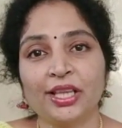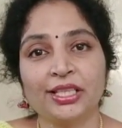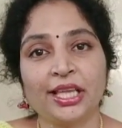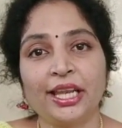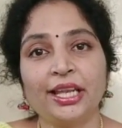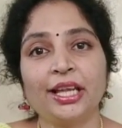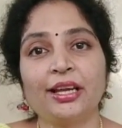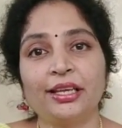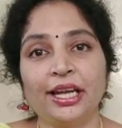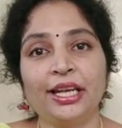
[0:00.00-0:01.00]
సరైన
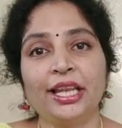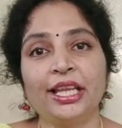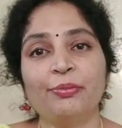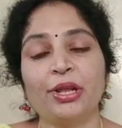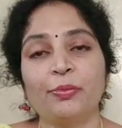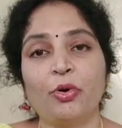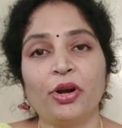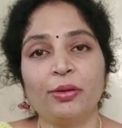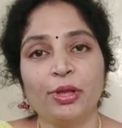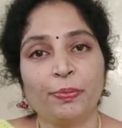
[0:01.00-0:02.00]
ఎండ అనేది మన
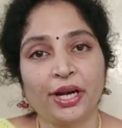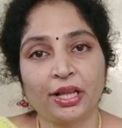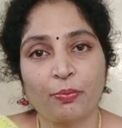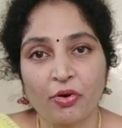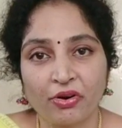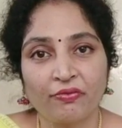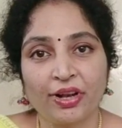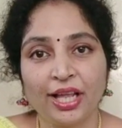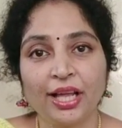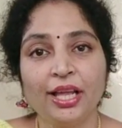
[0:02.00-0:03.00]
బాడీ మీద పడకపోవడం
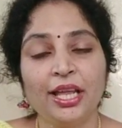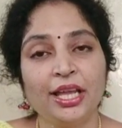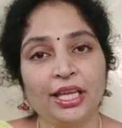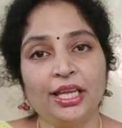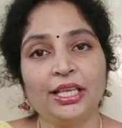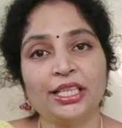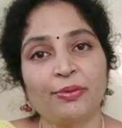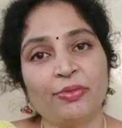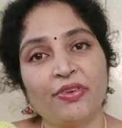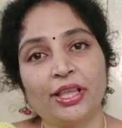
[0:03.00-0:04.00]
వల్ల ఈ
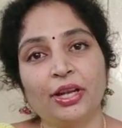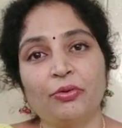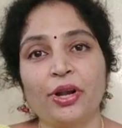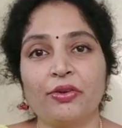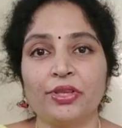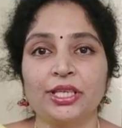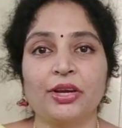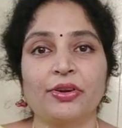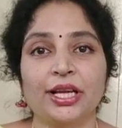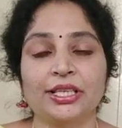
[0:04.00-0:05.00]
చర్మ వ్యాధులు కూడా వచ్చే
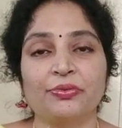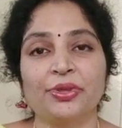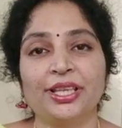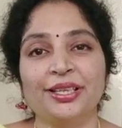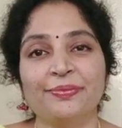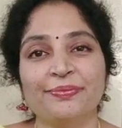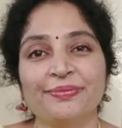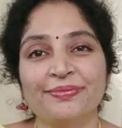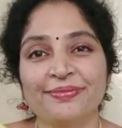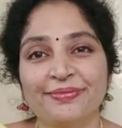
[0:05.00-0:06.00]
అవకాశం ఉంది
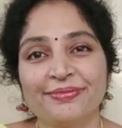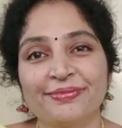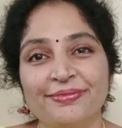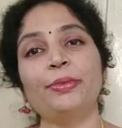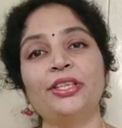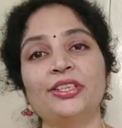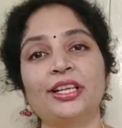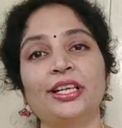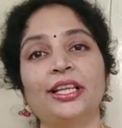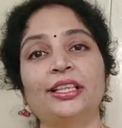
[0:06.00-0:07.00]

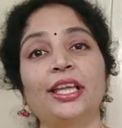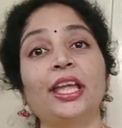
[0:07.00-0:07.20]
గమనించినట్లయితే